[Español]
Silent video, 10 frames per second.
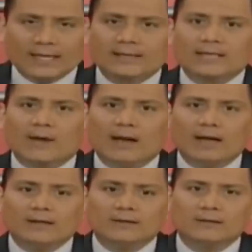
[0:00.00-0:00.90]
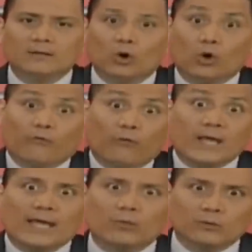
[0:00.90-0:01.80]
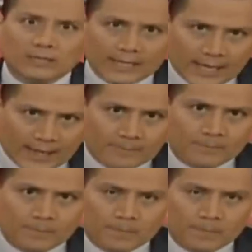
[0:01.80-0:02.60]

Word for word: estaba o fue adulterada.